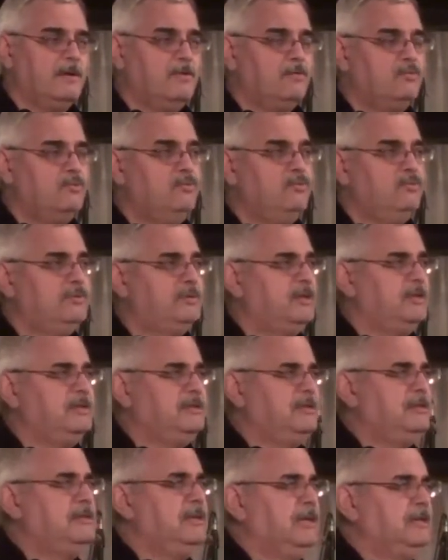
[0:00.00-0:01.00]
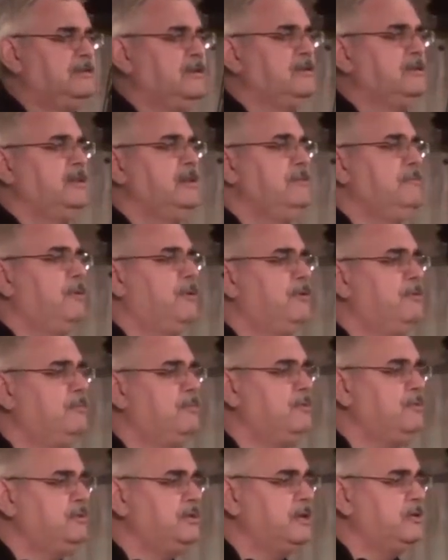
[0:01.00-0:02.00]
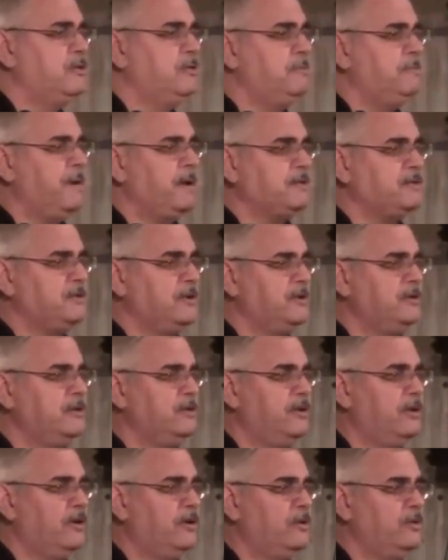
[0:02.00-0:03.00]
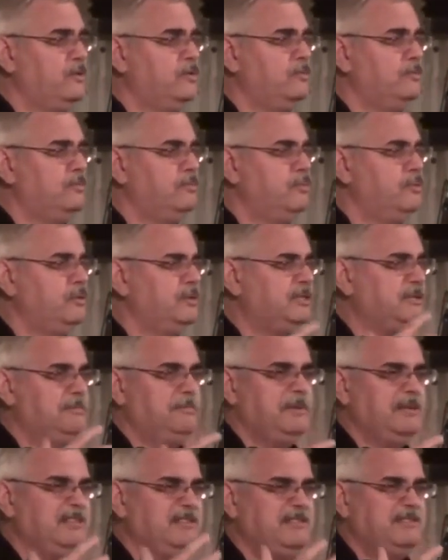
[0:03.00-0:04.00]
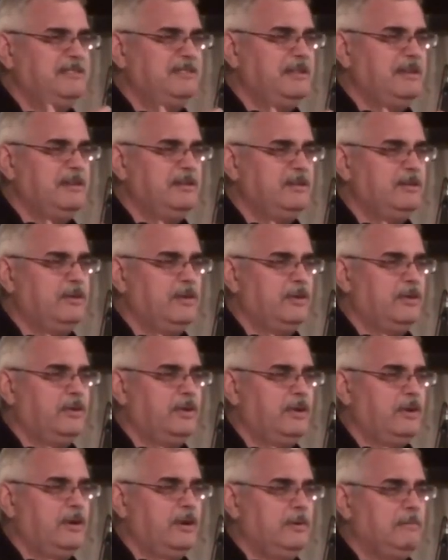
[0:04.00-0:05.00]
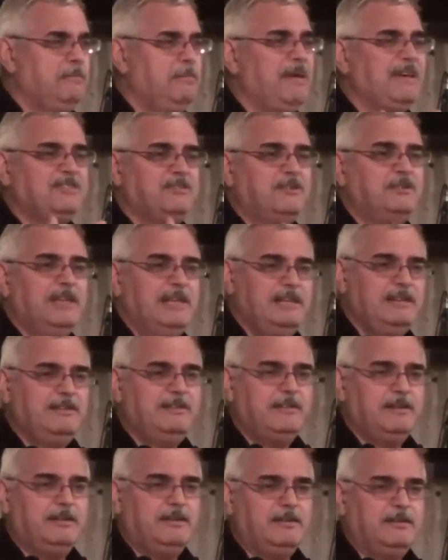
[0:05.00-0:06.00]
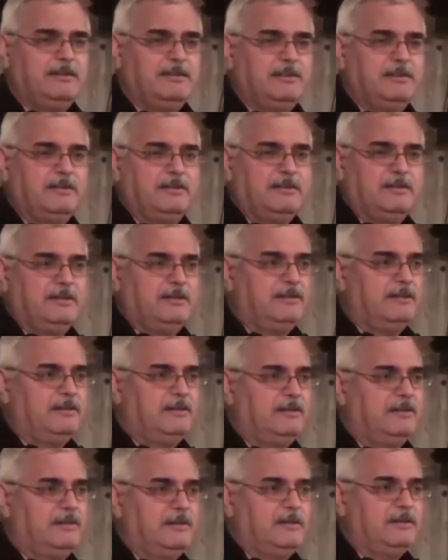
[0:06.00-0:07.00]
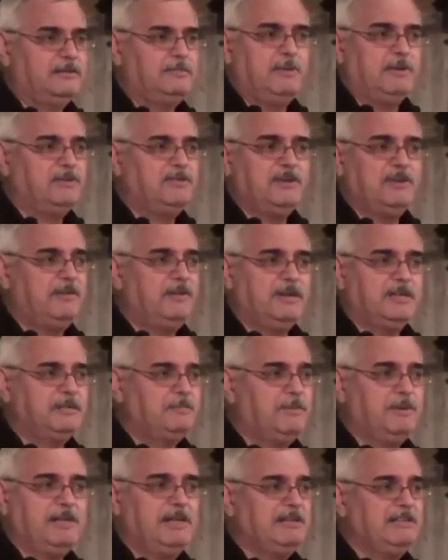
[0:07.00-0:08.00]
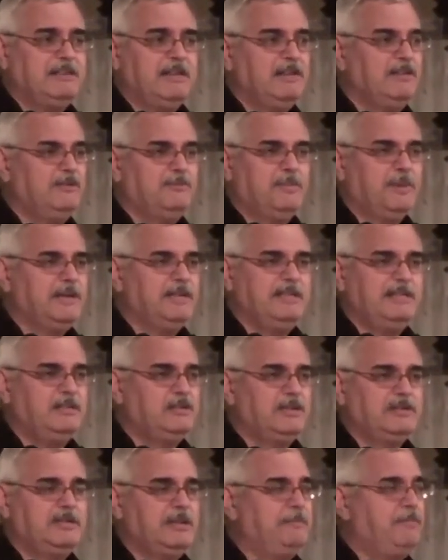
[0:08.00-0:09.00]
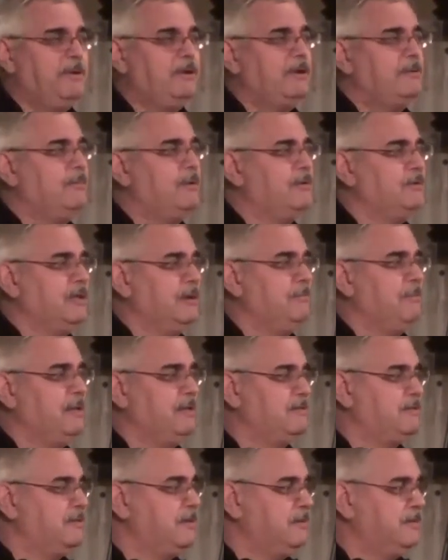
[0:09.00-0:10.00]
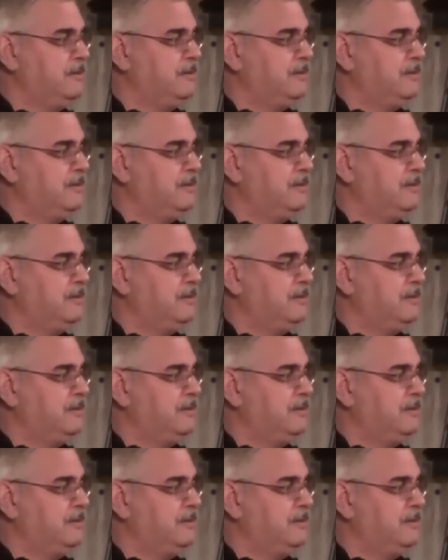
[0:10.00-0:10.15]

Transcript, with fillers: Ou, est-ce que c'est le bon mot? C'est une personne qui a une multiplicité de personnalités. C'est pas ça, hein? C'est pas de la schizophrénie. Je ne sais pas comment on appelle ça.